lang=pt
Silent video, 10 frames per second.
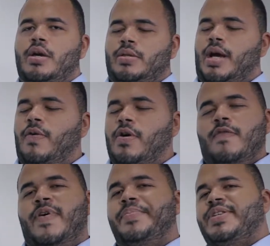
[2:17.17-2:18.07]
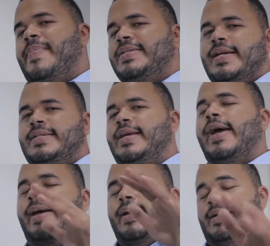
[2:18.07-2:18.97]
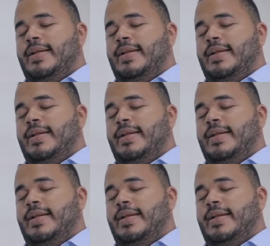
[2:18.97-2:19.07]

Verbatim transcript: Então, vamos abastecer.